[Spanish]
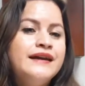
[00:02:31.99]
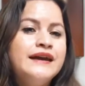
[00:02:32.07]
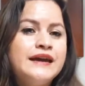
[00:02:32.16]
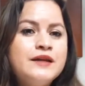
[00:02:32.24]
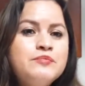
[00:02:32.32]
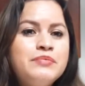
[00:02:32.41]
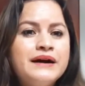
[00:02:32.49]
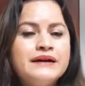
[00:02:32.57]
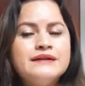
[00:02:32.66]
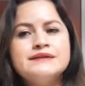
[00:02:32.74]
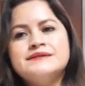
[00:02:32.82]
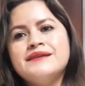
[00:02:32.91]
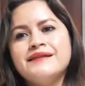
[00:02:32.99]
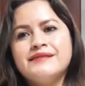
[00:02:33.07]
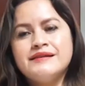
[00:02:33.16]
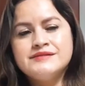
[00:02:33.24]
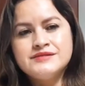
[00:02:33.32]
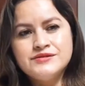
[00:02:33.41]
en el país de
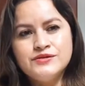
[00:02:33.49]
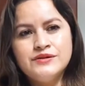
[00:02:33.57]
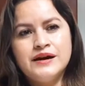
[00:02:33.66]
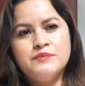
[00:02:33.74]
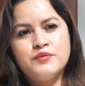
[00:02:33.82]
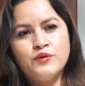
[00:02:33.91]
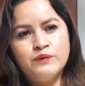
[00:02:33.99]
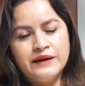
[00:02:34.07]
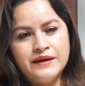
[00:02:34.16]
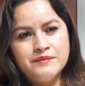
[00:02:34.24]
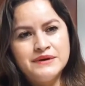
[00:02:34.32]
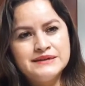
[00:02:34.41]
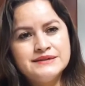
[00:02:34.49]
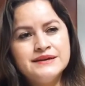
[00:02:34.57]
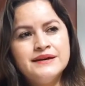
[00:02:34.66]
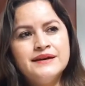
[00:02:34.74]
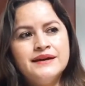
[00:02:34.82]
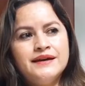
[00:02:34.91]
atención a
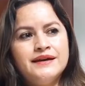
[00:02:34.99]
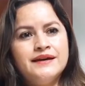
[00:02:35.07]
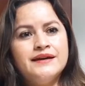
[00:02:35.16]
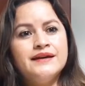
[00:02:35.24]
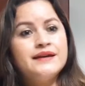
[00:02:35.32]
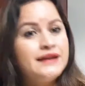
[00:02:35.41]
problemas eh,